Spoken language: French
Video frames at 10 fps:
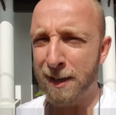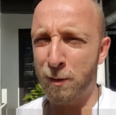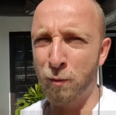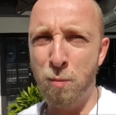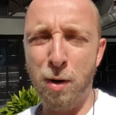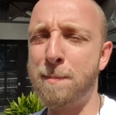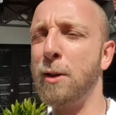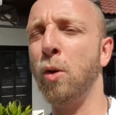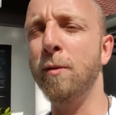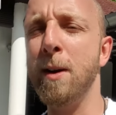Donc vous ne pourrez pas
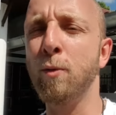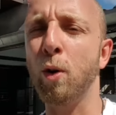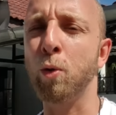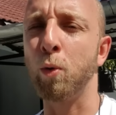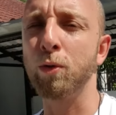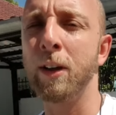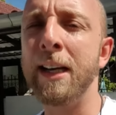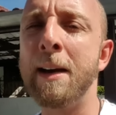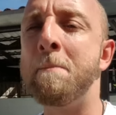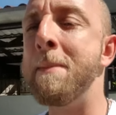trop bien vous rendre compte.
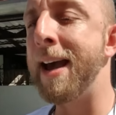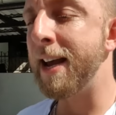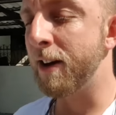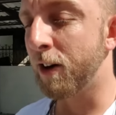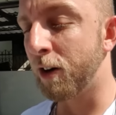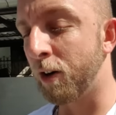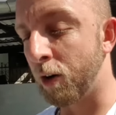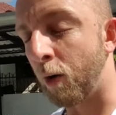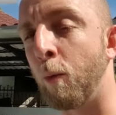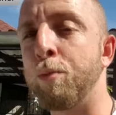Mais euh,
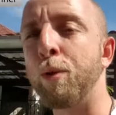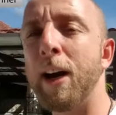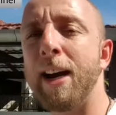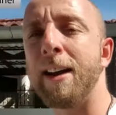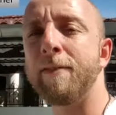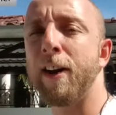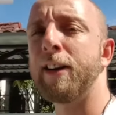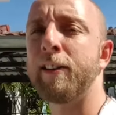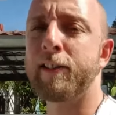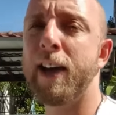on pourrait aller faire un
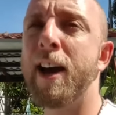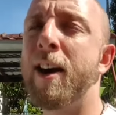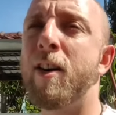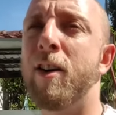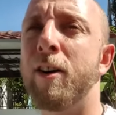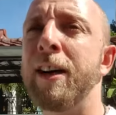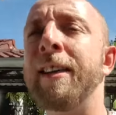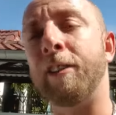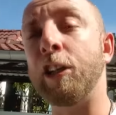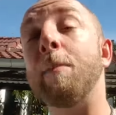essai, euh,
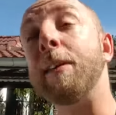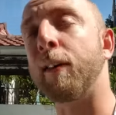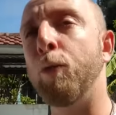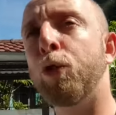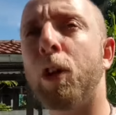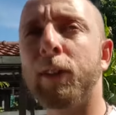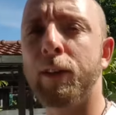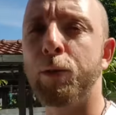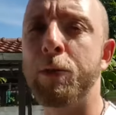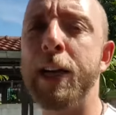si jamais ça vous tente, hein,
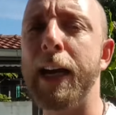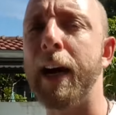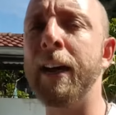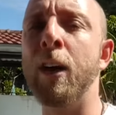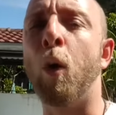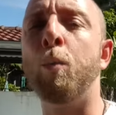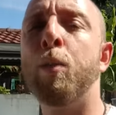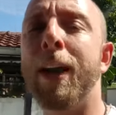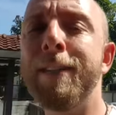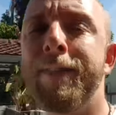vous me direz. Hein. On
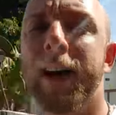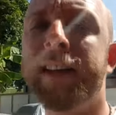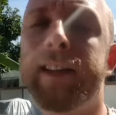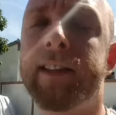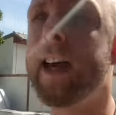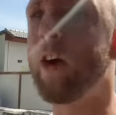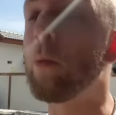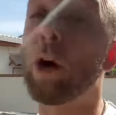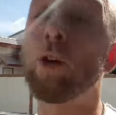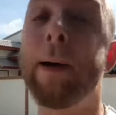pourrait aller faire un essai au
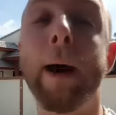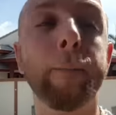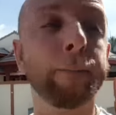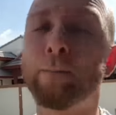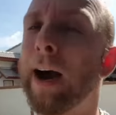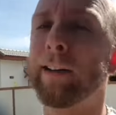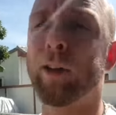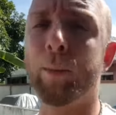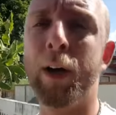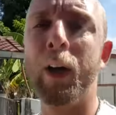bord de mer par
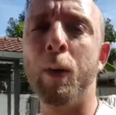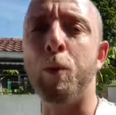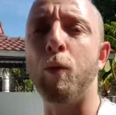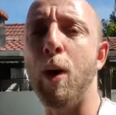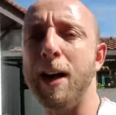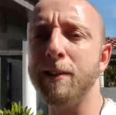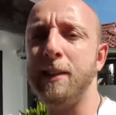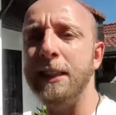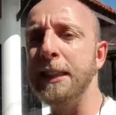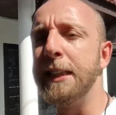exemple, pour voir
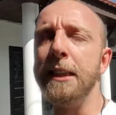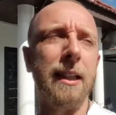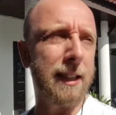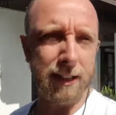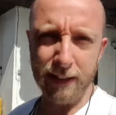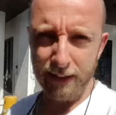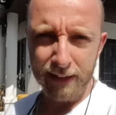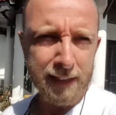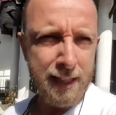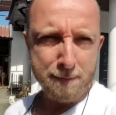si, euh,
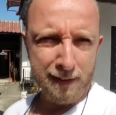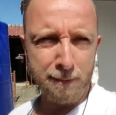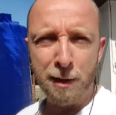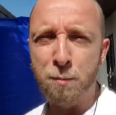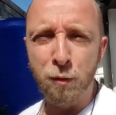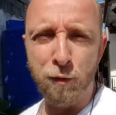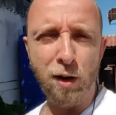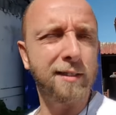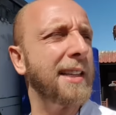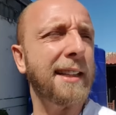bah, avec ces petites
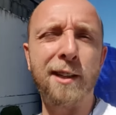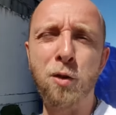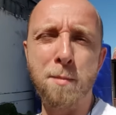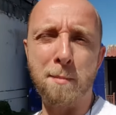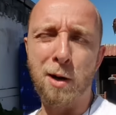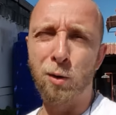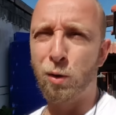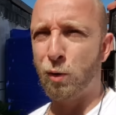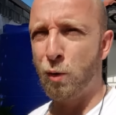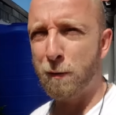mouflottes, ça atténue pas mal
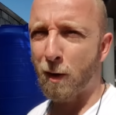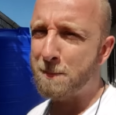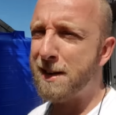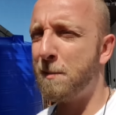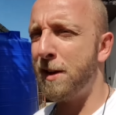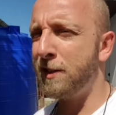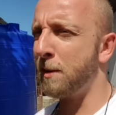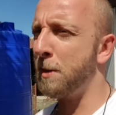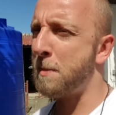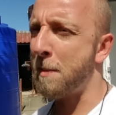le, vent, mais à mon avis, ça
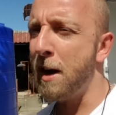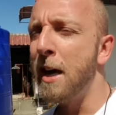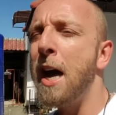peut être pas mal.